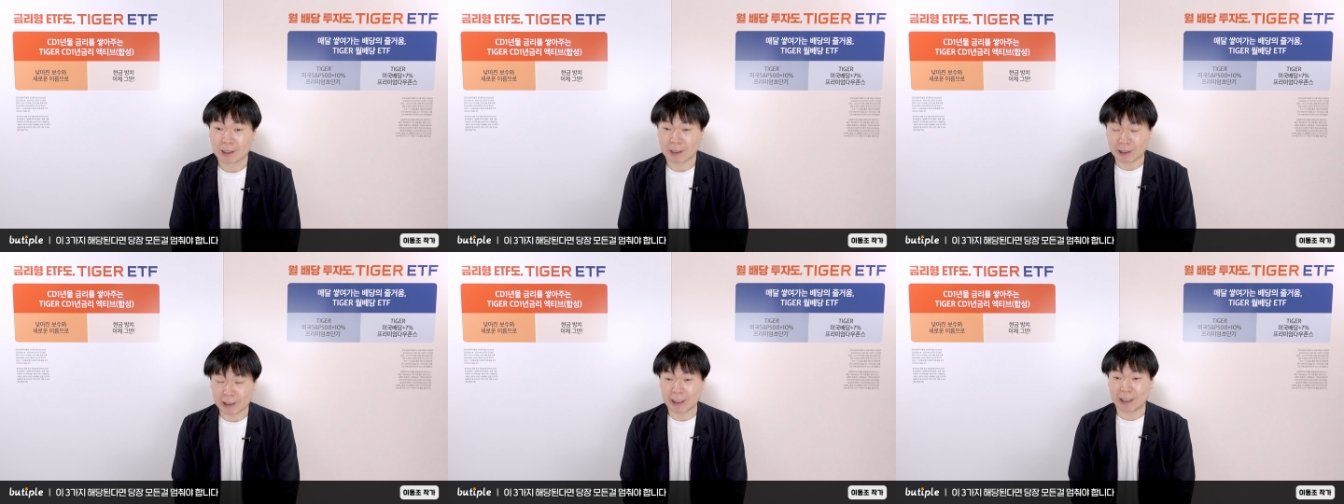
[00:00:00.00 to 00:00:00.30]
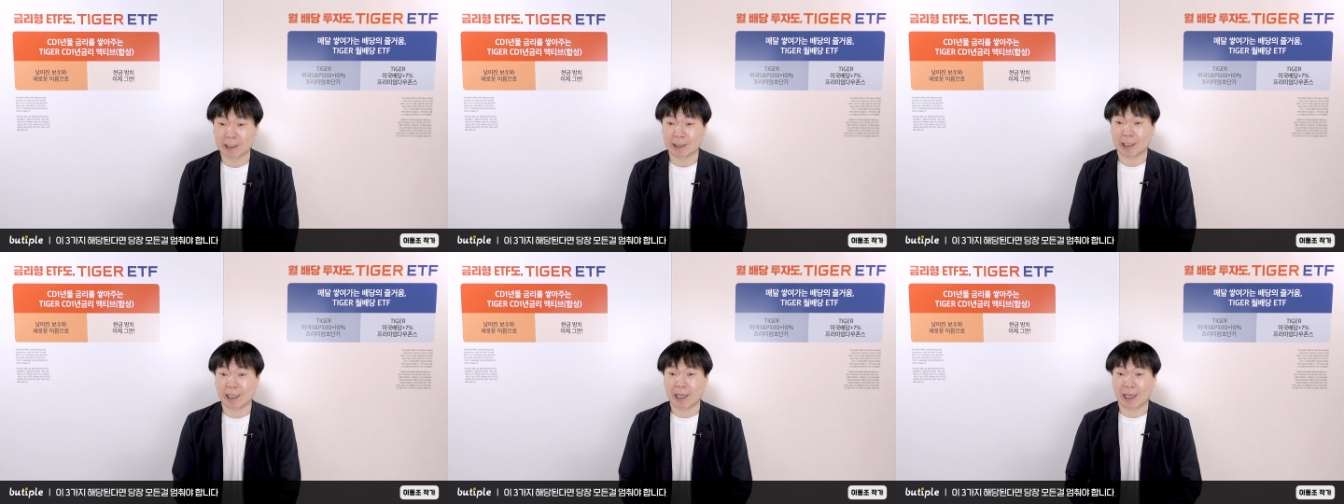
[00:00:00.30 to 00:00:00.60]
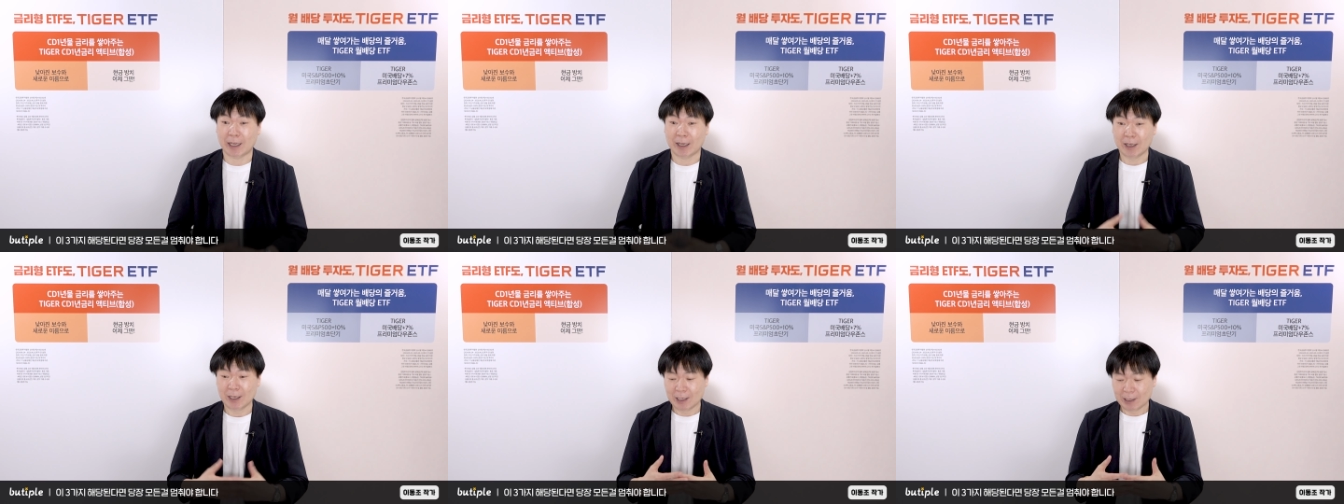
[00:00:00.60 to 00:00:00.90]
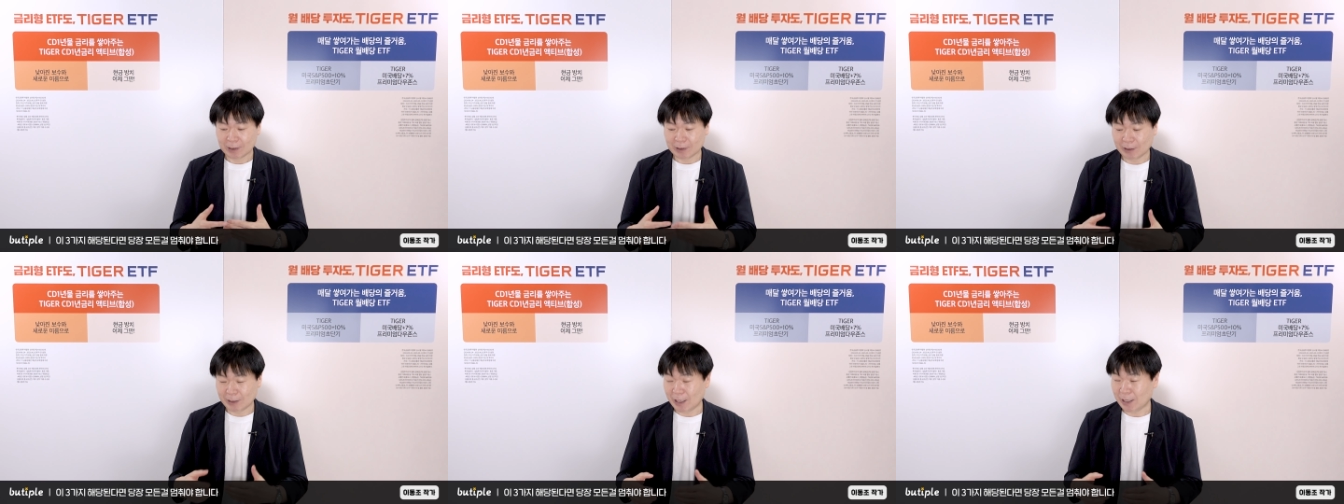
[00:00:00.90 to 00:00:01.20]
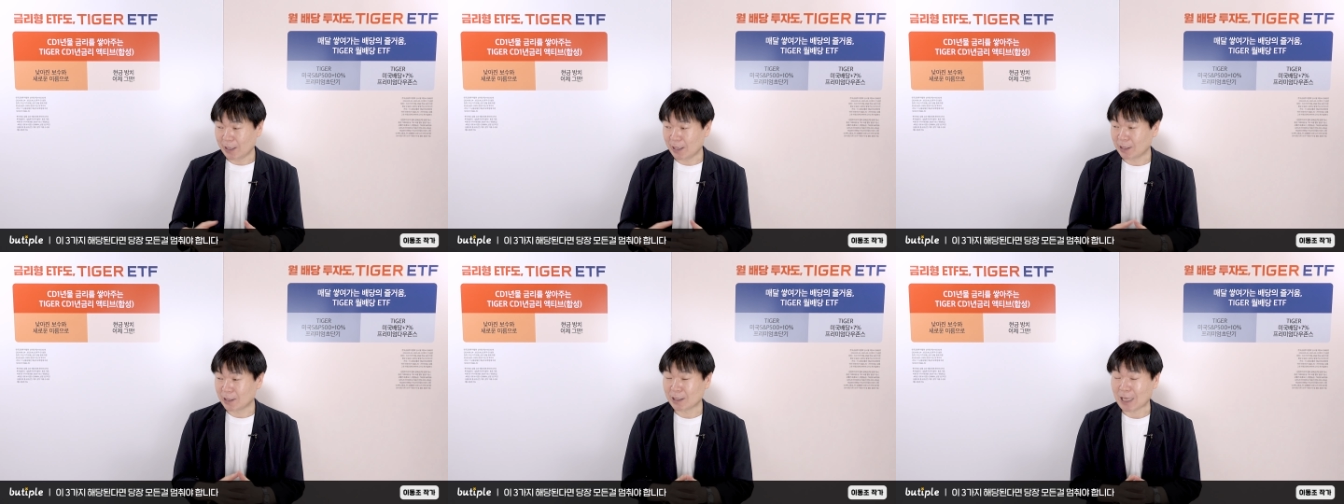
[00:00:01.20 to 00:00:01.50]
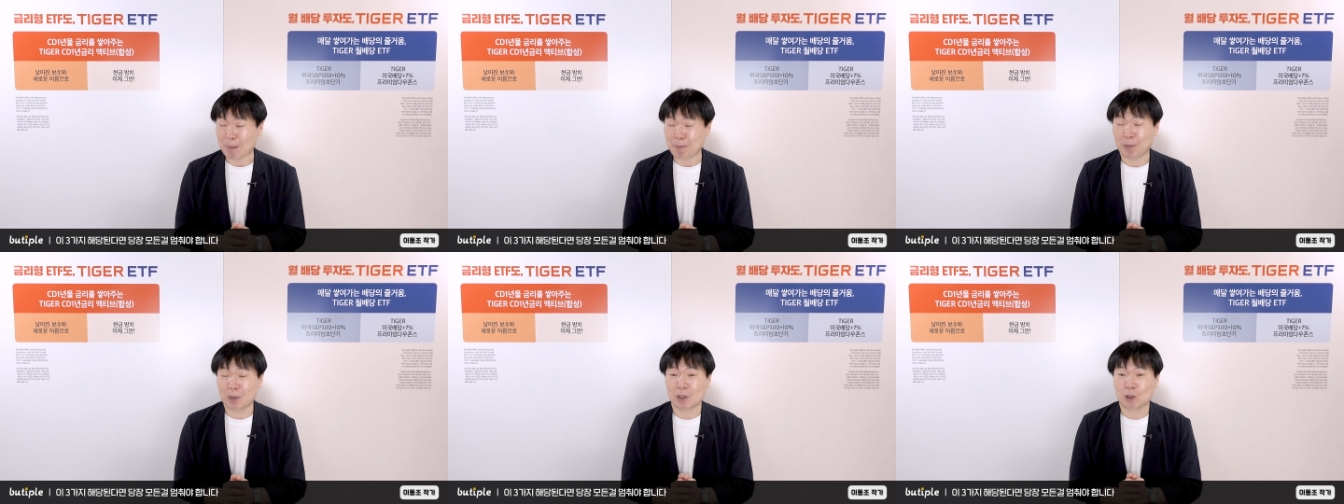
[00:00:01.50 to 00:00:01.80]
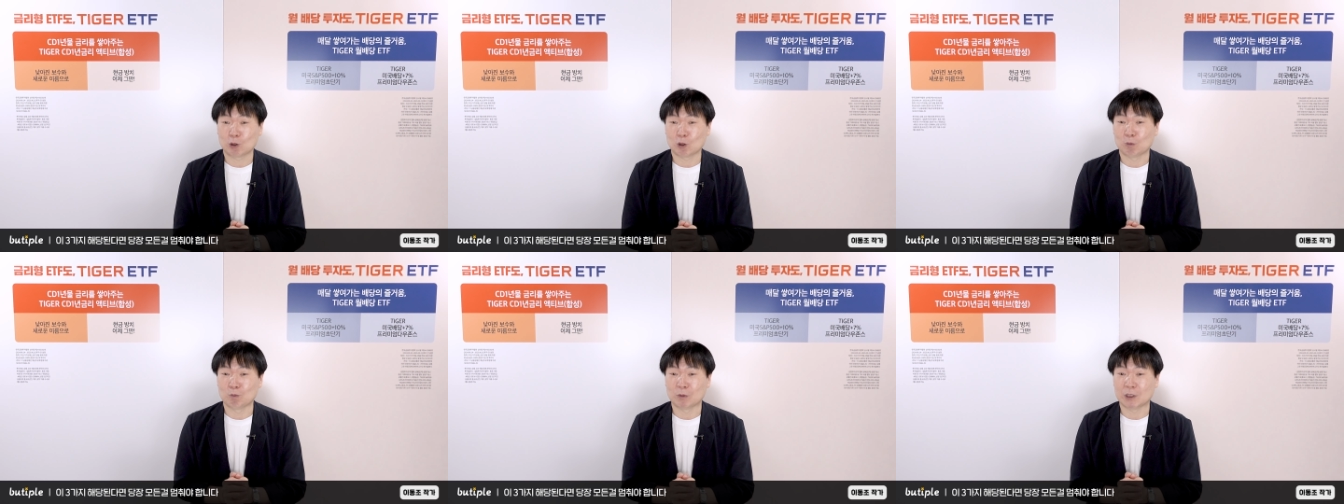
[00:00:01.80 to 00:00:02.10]
드리는데 거기에 대해서
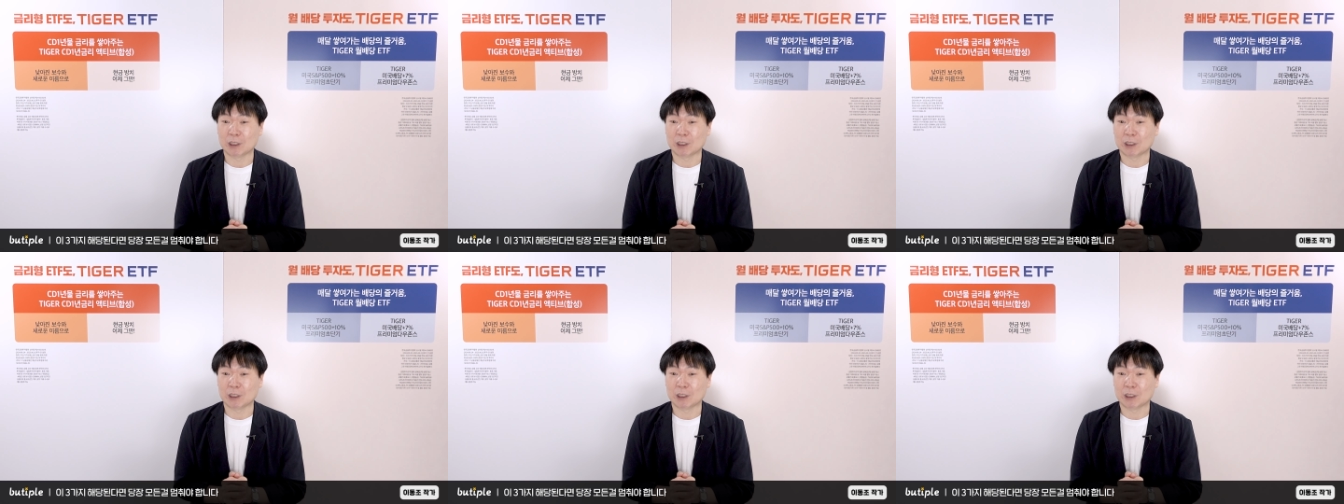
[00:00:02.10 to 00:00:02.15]
답변을 좀